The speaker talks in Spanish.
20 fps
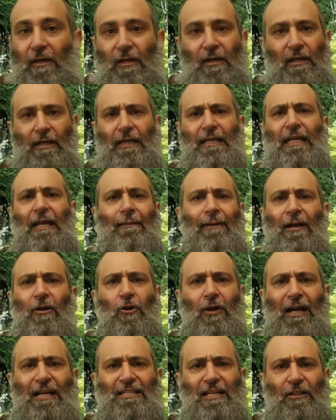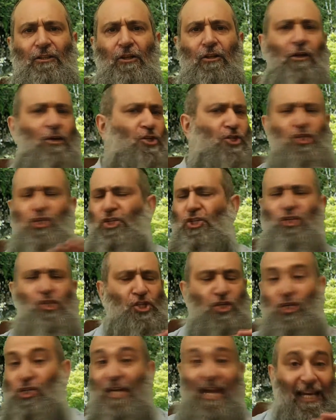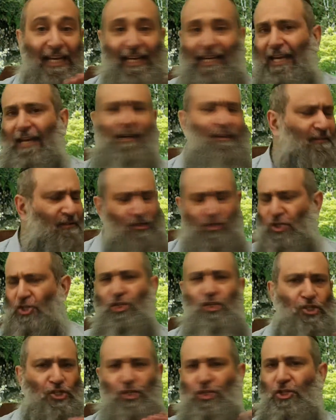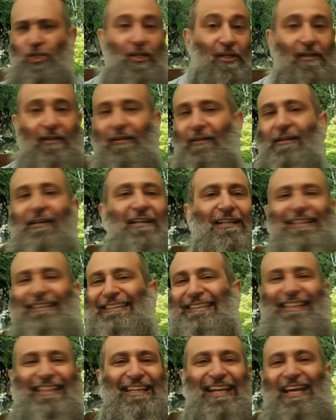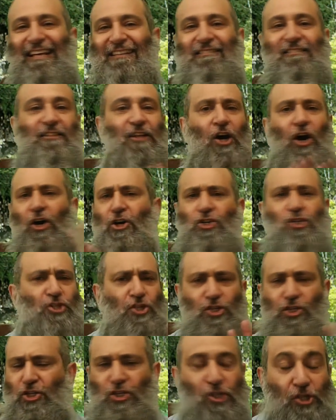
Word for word: Y Labán los calla a todos. ¡Shh! It, ¡Shh! ¡Silencio! ¡Shh!